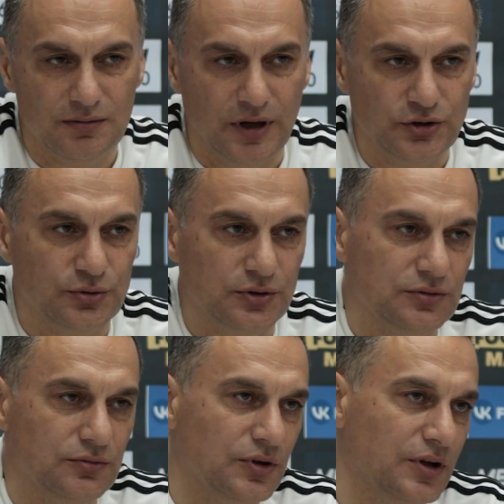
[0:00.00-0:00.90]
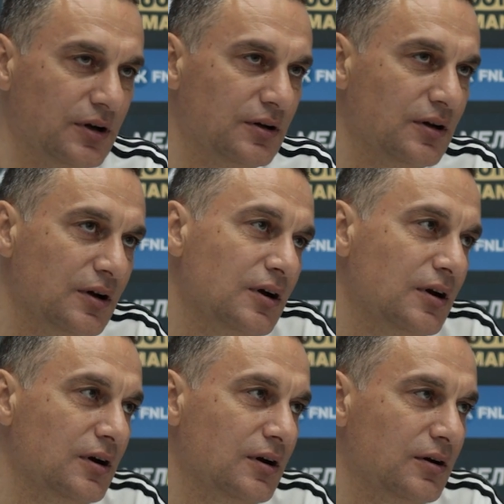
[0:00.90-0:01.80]
очко сегодня
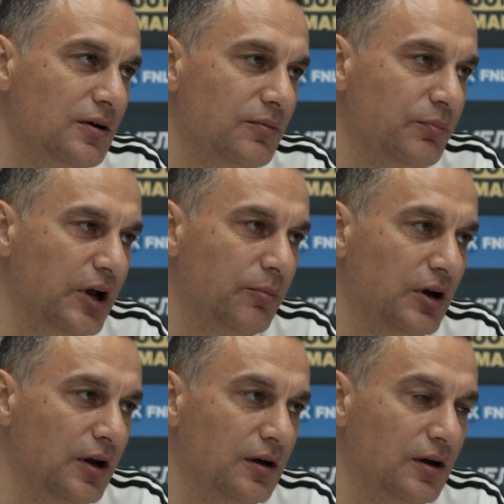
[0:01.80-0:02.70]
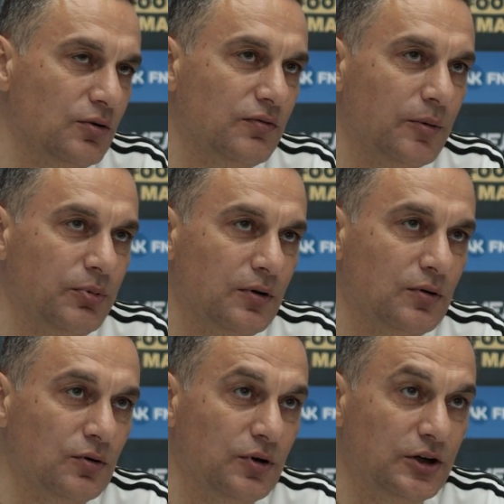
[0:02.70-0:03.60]
приобрели, оно в
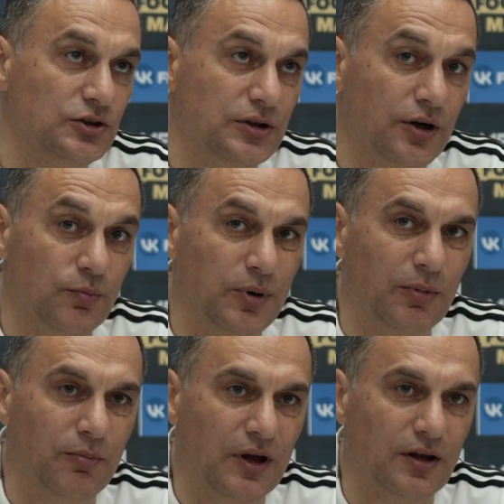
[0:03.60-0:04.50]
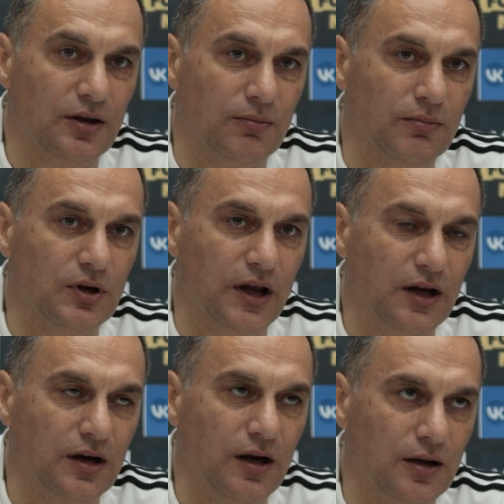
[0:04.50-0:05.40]
копилку, но я считаю, по моментам мы
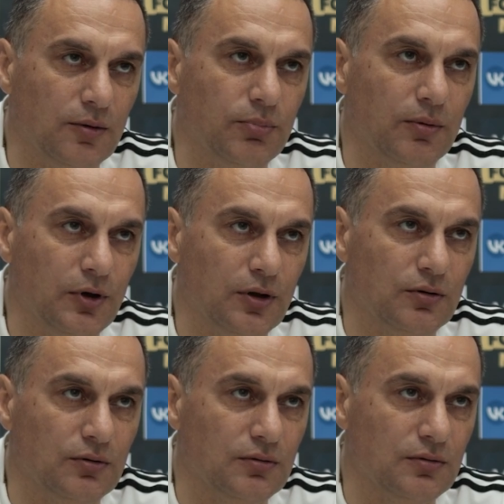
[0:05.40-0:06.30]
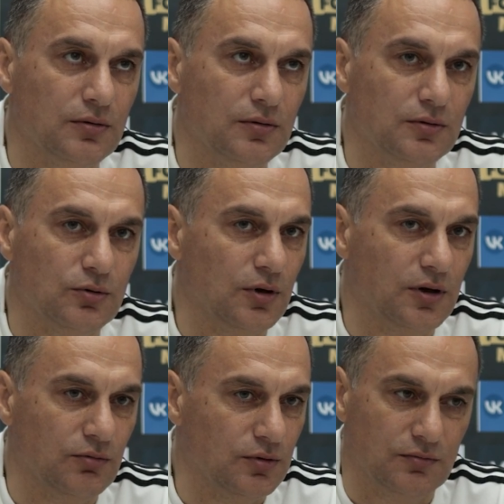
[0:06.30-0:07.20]
наиграли на победу. Э,
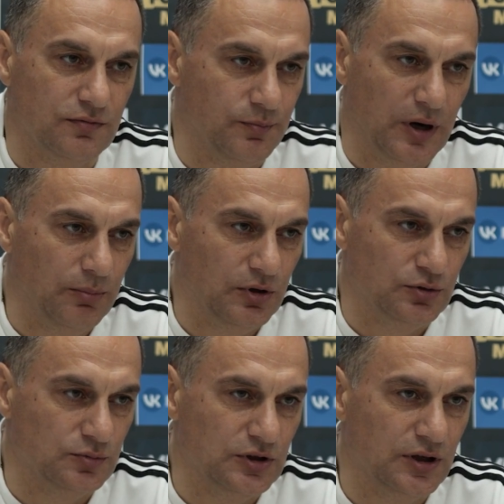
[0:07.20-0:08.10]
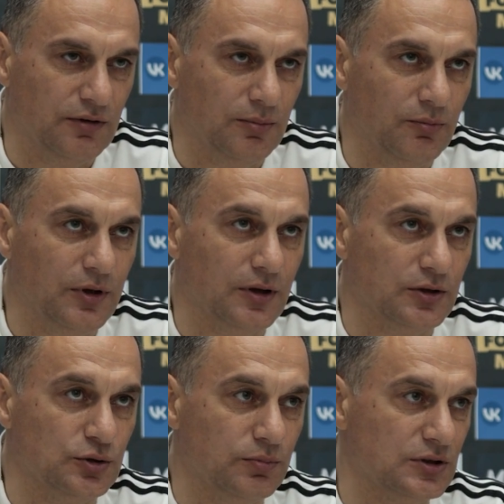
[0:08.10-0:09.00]
только вот в памяти у меня два момента
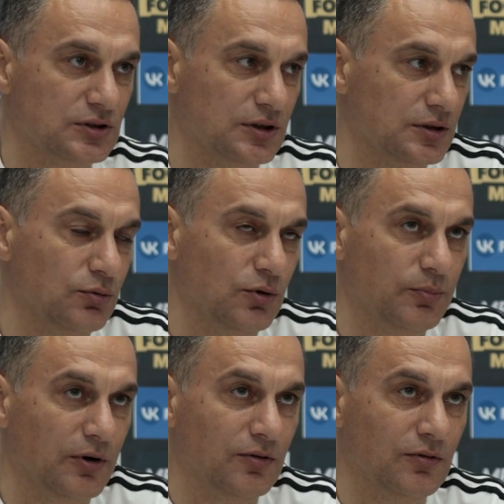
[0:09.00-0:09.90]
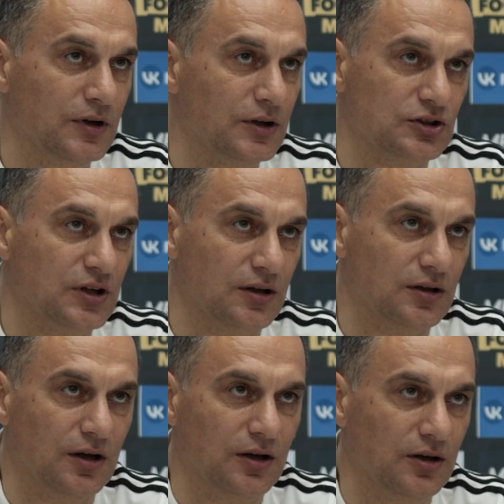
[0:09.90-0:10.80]
стопроцентных у Липового, это
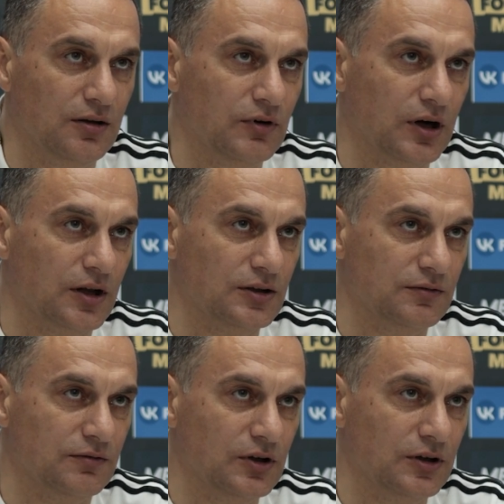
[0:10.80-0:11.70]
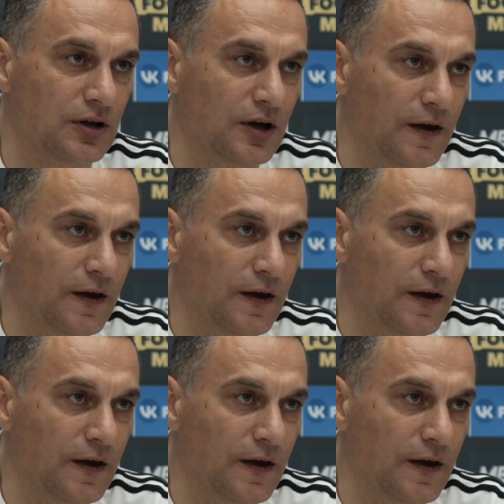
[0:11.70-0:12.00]
штанга и выход один в один.